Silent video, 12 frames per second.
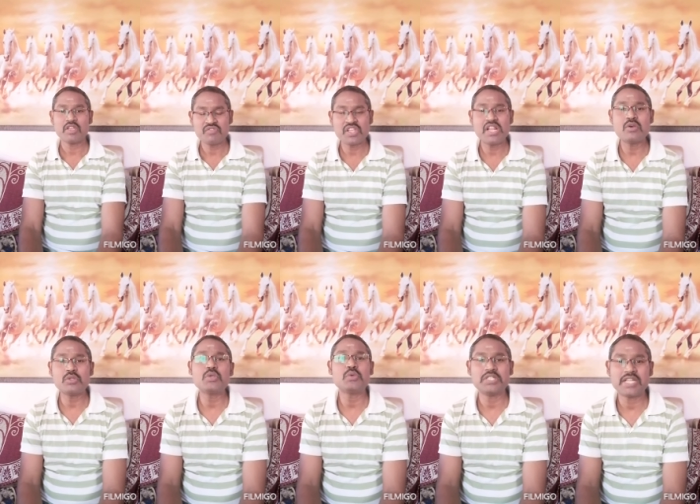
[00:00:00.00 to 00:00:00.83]
ఫీల్
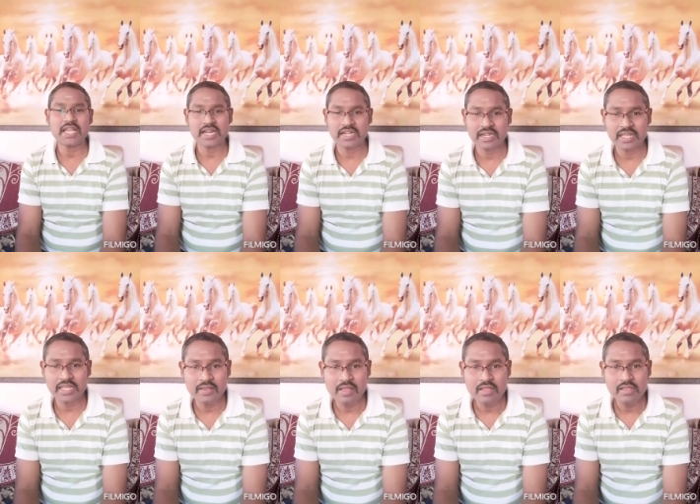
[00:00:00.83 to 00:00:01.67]
అవుతూ ఉంటారండి
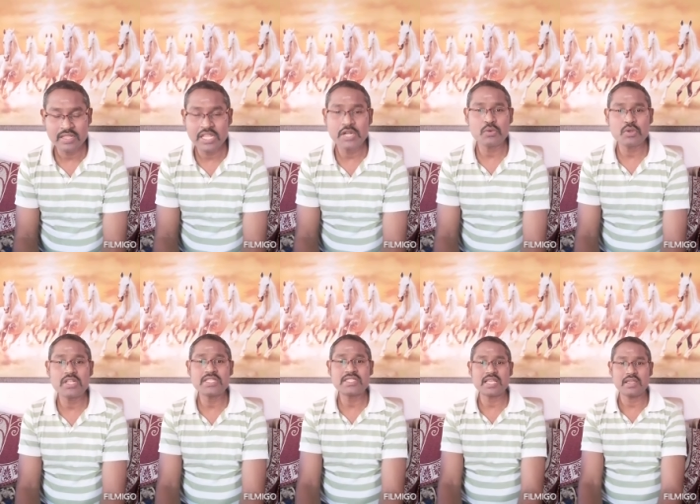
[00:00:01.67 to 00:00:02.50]
దీని
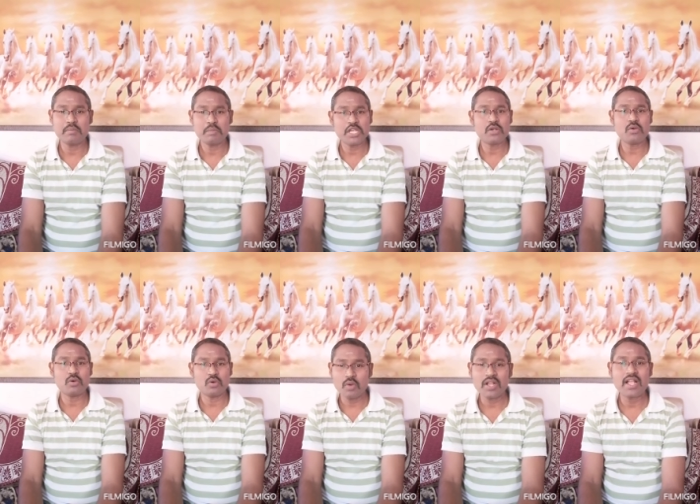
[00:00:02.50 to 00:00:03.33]
గురించి మీకు
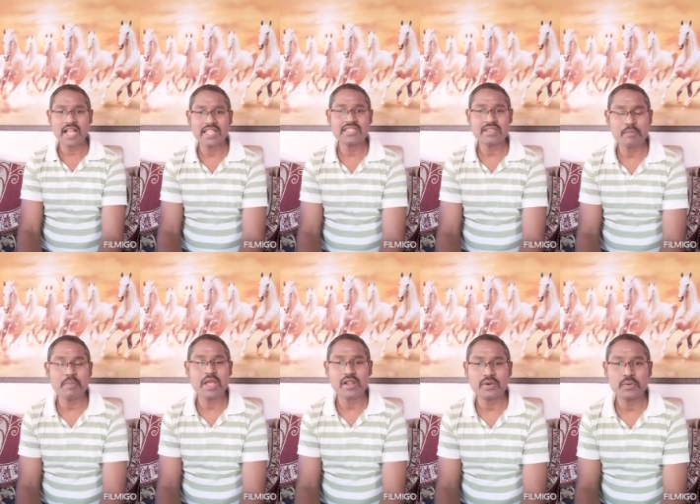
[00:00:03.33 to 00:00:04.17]
ఒక కథ
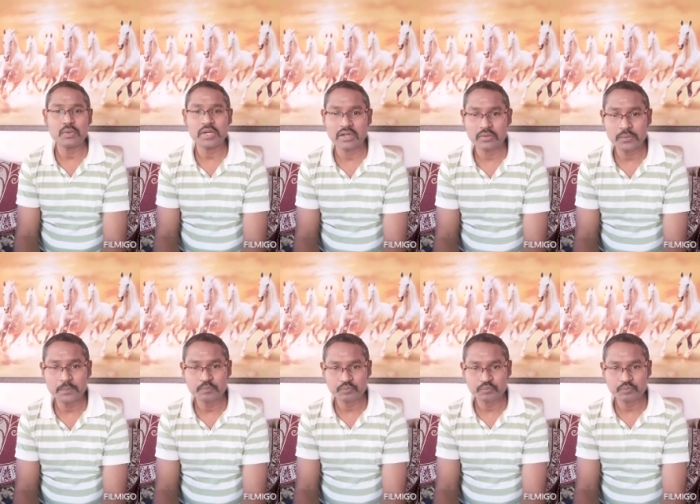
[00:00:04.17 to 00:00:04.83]
చెప్పాలనుకున్నాను